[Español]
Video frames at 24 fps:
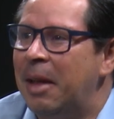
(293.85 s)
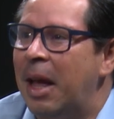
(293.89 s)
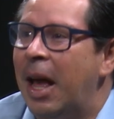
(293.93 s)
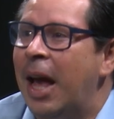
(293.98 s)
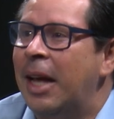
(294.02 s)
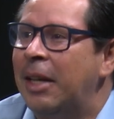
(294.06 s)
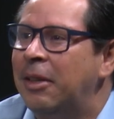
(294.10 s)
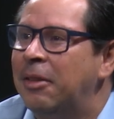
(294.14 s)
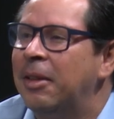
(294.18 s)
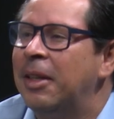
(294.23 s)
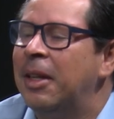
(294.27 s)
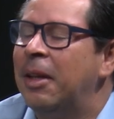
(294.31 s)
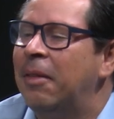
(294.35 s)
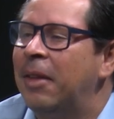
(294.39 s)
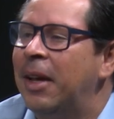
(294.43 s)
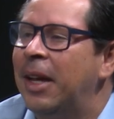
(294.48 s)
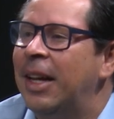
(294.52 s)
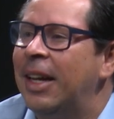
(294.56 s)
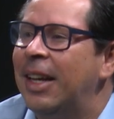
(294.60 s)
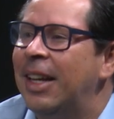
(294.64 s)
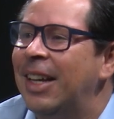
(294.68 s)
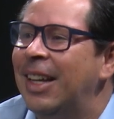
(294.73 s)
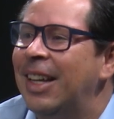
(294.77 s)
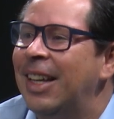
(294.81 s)
ahí es donde
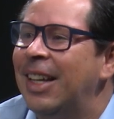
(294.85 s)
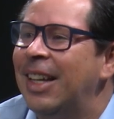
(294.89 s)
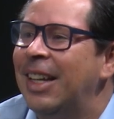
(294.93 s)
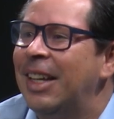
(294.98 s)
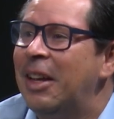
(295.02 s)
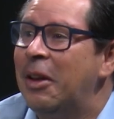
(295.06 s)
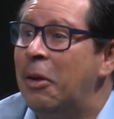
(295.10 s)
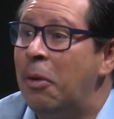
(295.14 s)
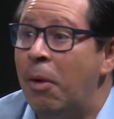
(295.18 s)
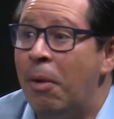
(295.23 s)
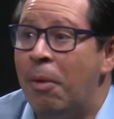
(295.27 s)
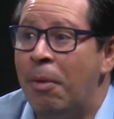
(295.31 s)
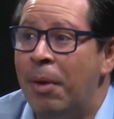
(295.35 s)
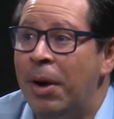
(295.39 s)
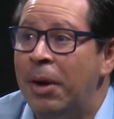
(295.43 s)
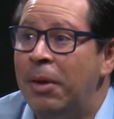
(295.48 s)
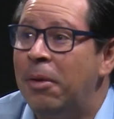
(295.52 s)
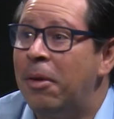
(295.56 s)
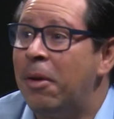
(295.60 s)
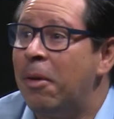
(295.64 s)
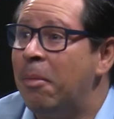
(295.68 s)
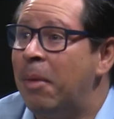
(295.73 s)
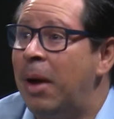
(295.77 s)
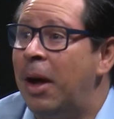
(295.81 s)
ve lo
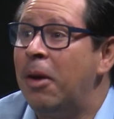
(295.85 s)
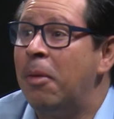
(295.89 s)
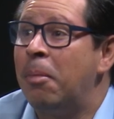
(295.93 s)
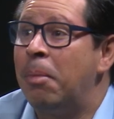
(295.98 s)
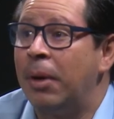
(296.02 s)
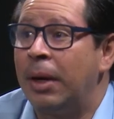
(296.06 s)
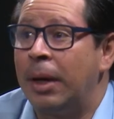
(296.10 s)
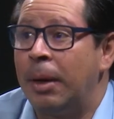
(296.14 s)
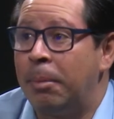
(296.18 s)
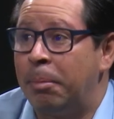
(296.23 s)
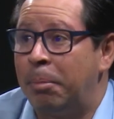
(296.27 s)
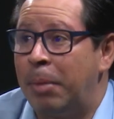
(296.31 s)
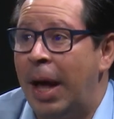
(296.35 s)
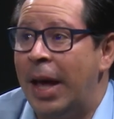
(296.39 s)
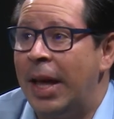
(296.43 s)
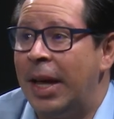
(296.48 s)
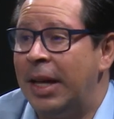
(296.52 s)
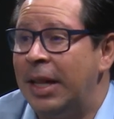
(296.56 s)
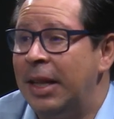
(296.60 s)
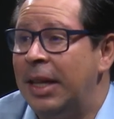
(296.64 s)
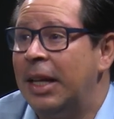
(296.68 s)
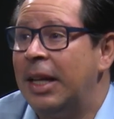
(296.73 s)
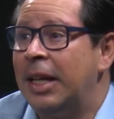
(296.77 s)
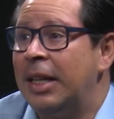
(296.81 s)
bueno o lo malo, porque hay
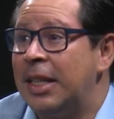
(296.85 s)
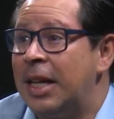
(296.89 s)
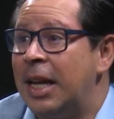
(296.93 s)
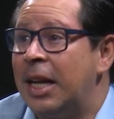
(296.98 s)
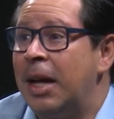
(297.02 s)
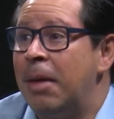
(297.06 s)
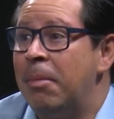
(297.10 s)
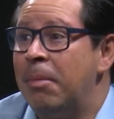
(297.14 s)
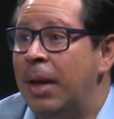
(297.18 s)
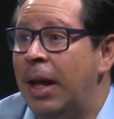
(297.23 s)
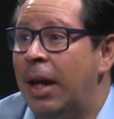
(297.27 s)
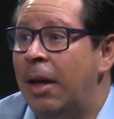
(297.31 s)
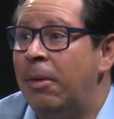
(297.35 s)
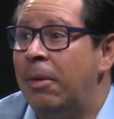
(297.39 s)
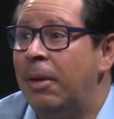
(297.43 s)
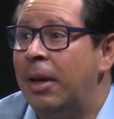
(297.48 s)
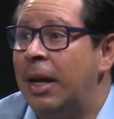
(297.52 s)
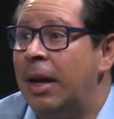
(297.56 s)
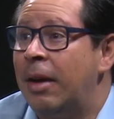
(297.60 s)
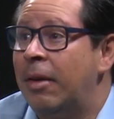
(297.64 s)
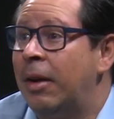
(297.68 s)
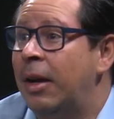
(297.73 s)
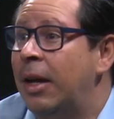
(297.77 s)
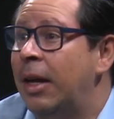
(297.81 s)
gente que se ha cambiado
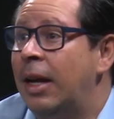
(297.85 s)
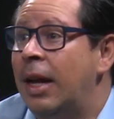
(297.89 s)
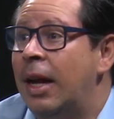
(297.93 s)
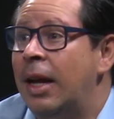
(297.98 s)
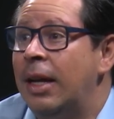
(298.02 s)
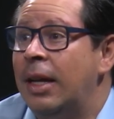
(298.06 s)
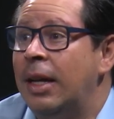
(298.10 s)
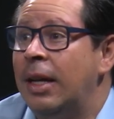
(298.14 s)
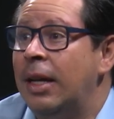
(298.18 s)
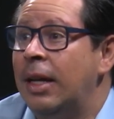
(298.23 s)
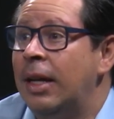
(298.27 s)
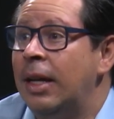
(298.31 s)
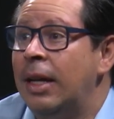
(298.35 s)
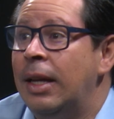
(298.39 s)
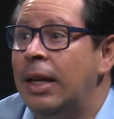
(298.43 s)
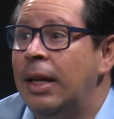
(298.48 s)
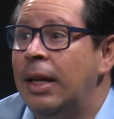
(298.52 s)
de carrera y,